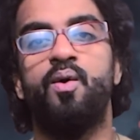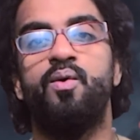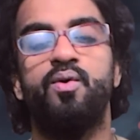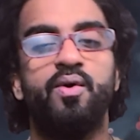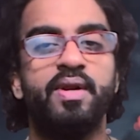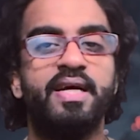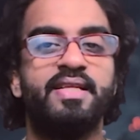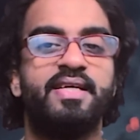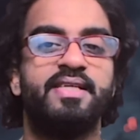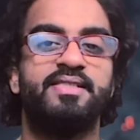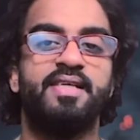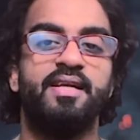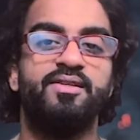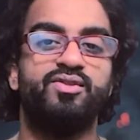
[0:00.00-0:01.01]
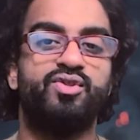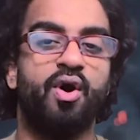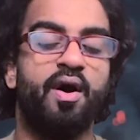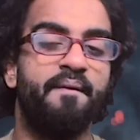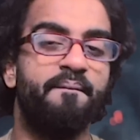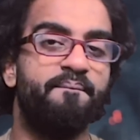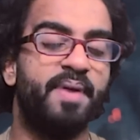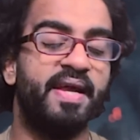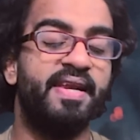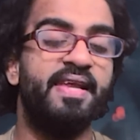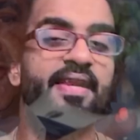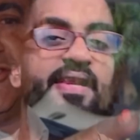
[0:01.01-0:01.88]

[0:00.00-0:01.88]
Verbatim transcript: उन्होंने दरअसल जॉन बेरी